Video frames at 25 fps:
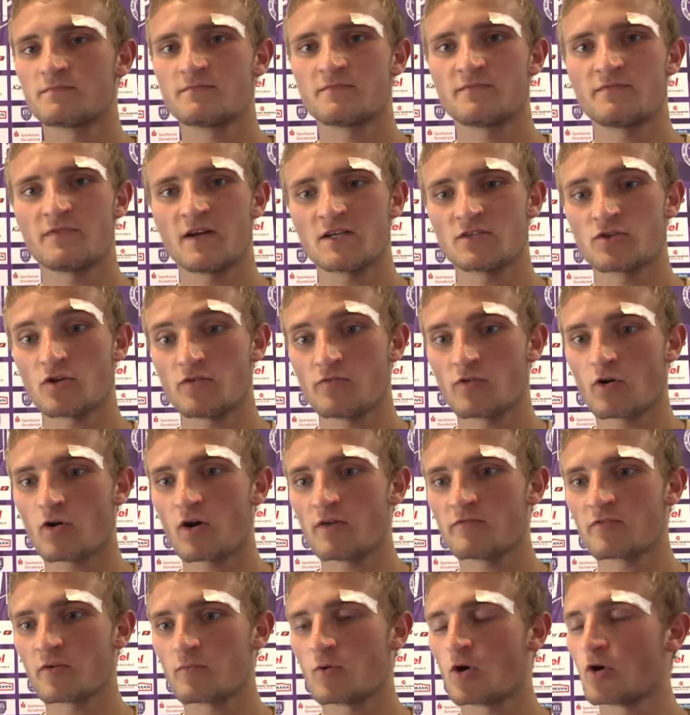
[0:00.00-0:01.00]
Vielleicht sollten wir auch
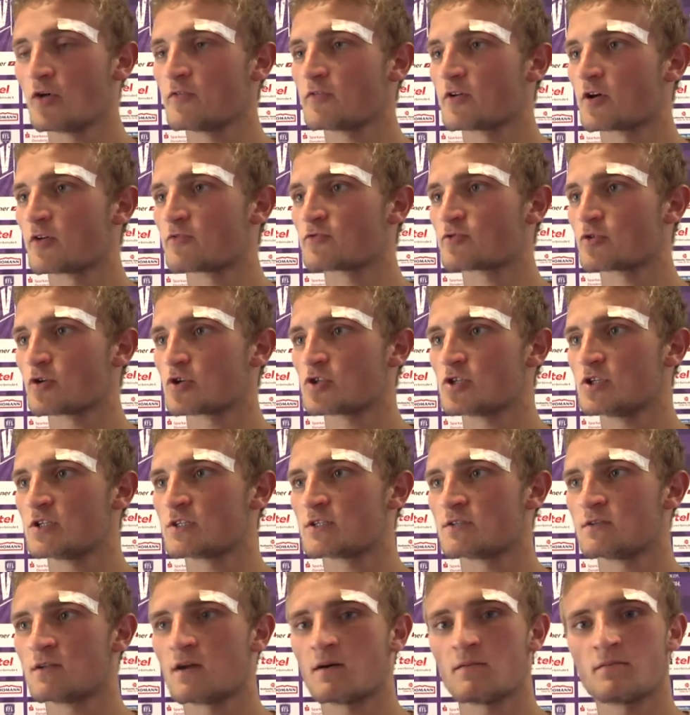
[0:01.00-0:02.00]
einfach mal häufig aufs Tor
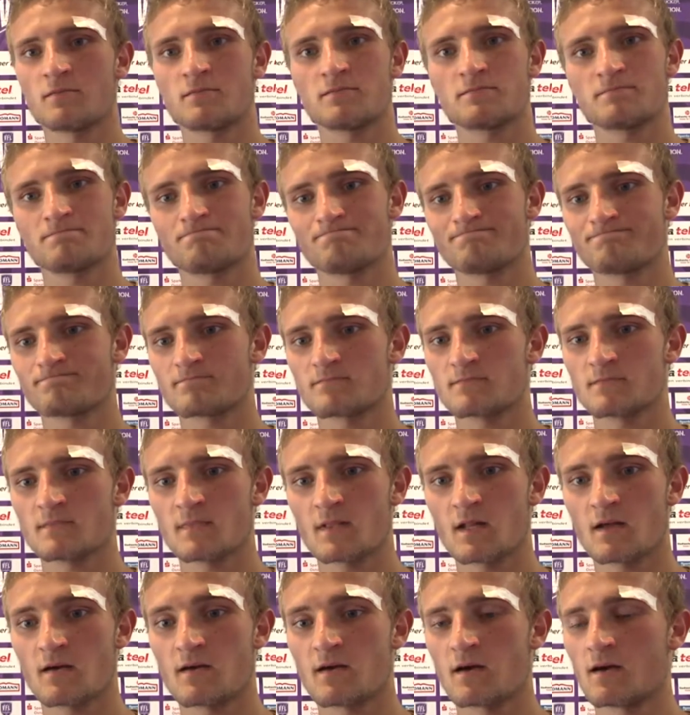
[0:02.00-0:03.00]
schießen, aber
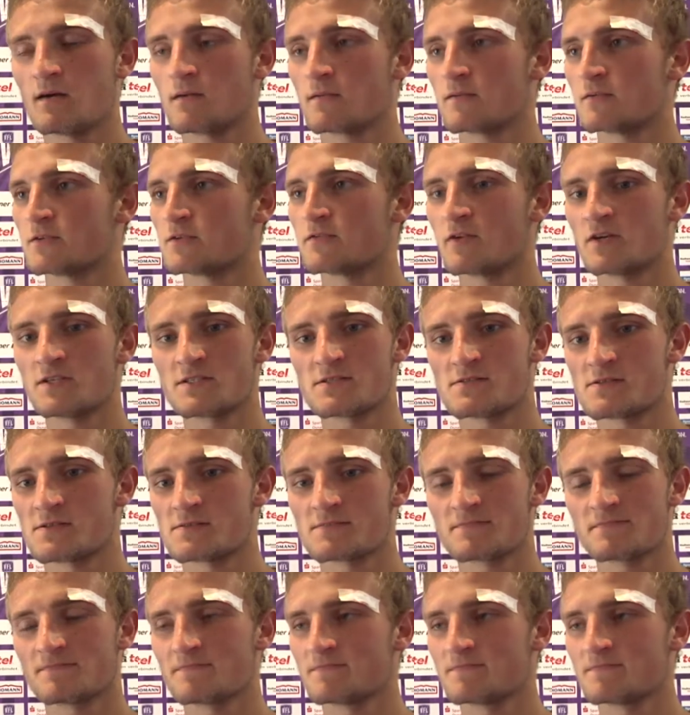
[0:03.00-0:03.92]
ja, ich weiß es nicht.